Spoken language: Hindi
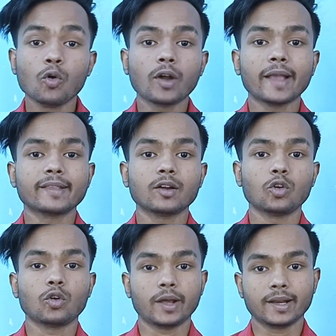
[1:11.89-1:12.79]
वो कैसे
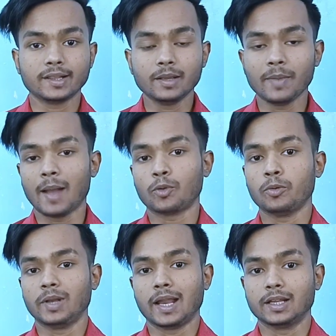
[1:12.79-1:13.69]
ग्लो कर रही थी मैं
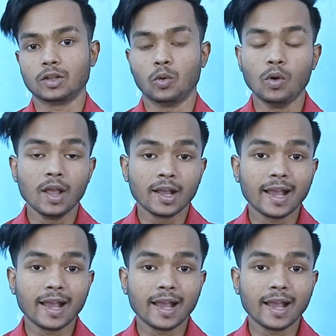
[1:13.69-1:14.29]
आपको बता देता हूँ